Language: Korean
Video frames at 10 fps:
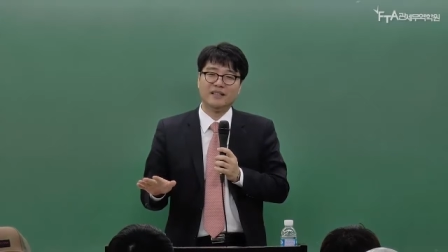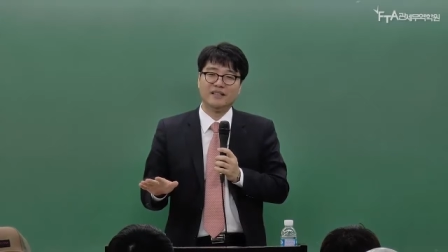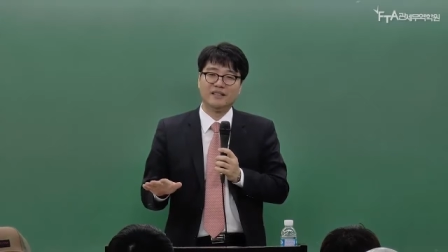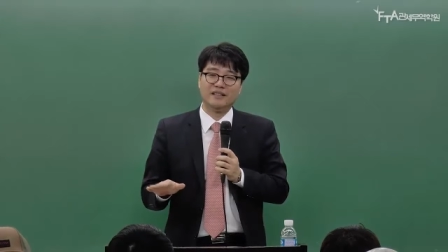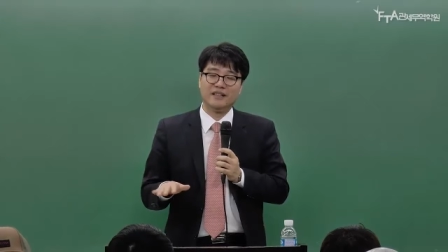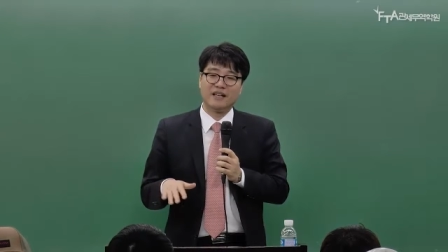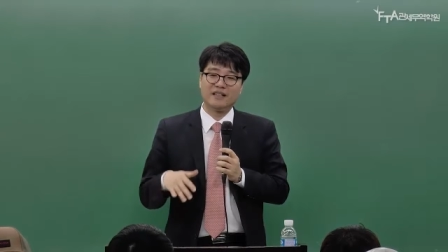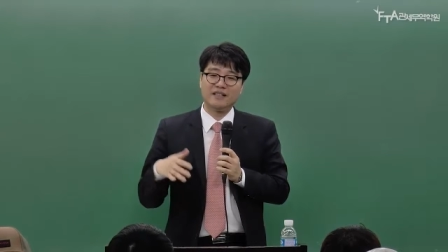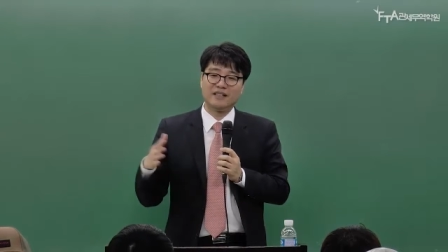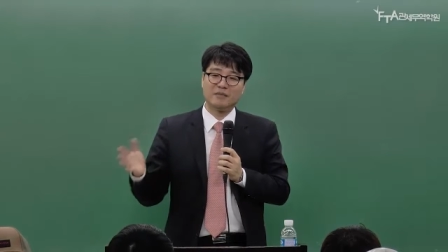어,
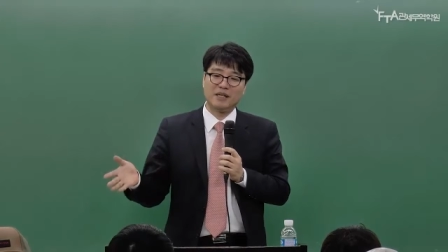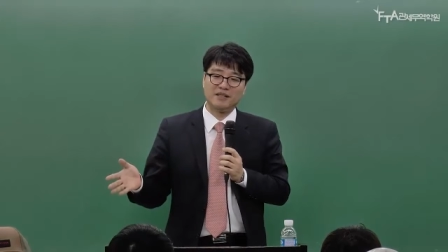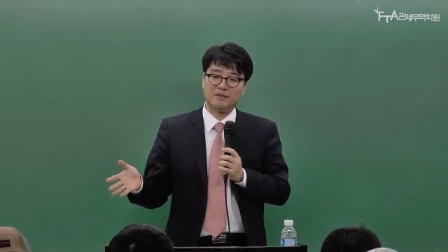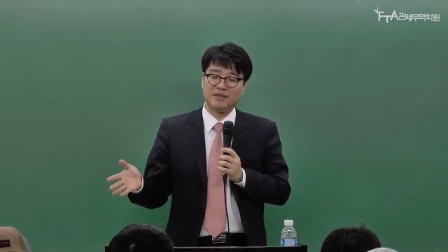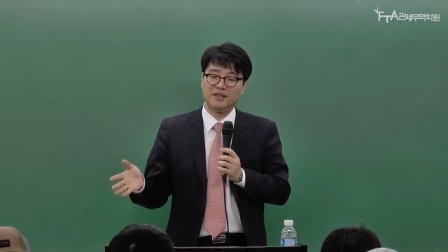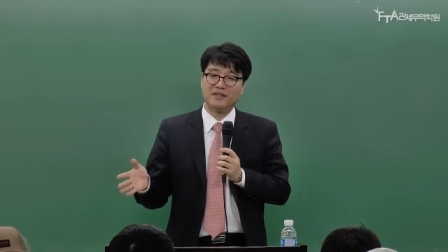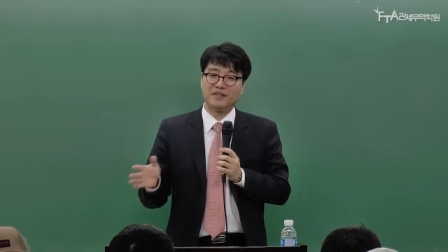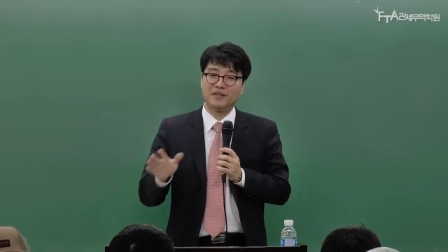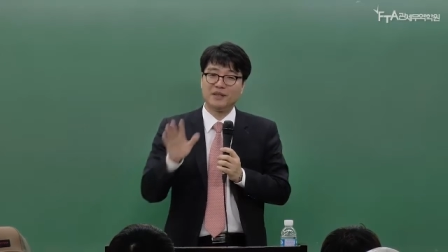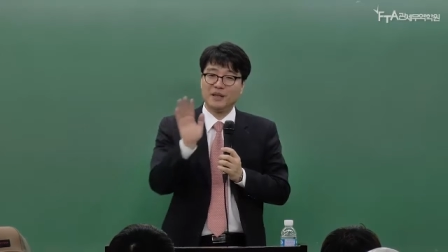아까 제가
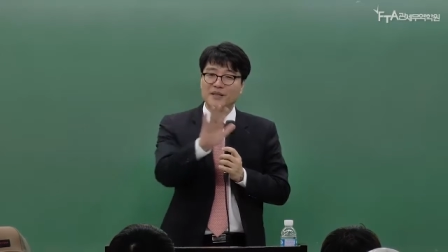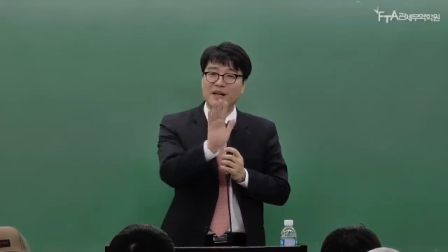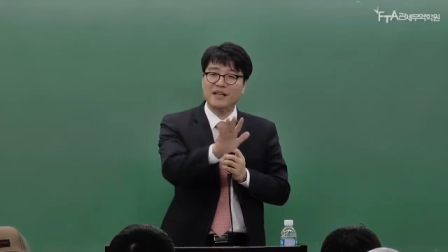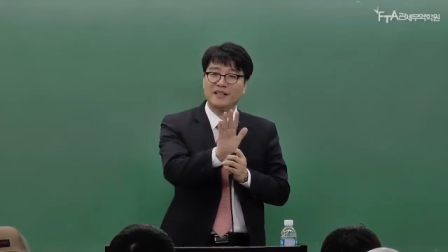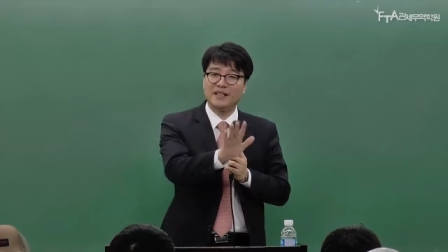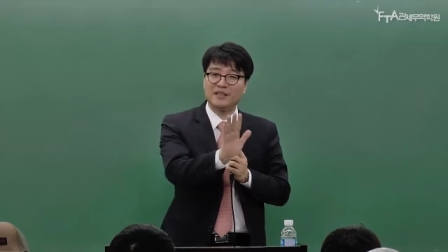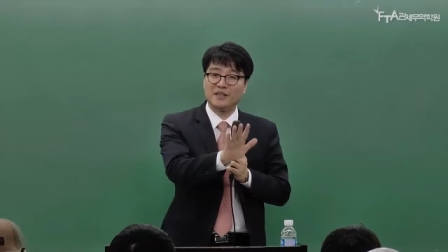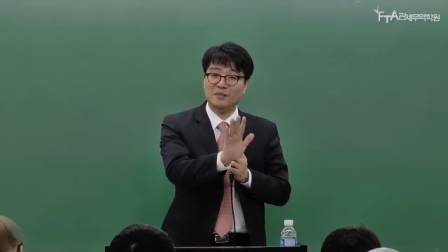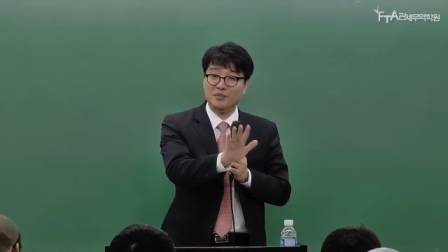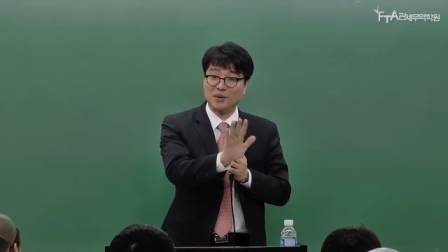말씀드렸던 거래 상황에 대한
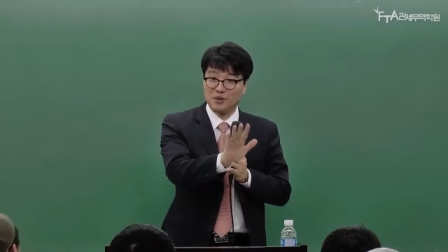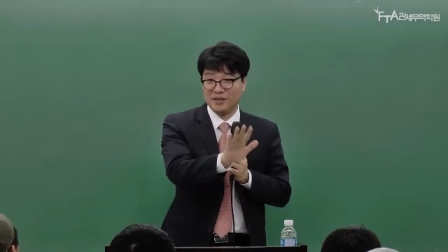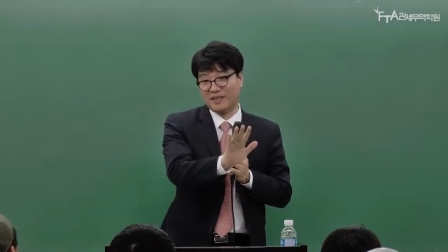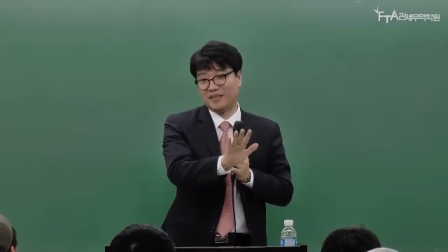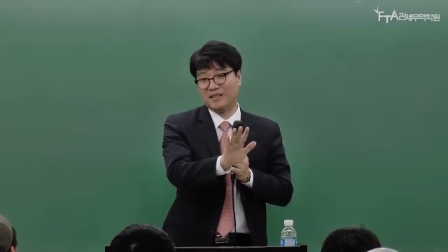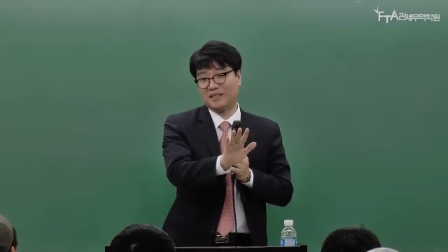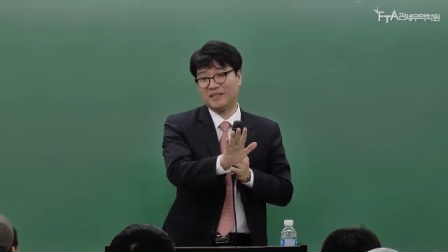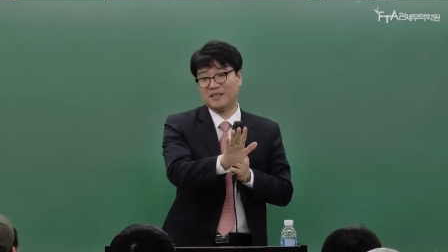검토들을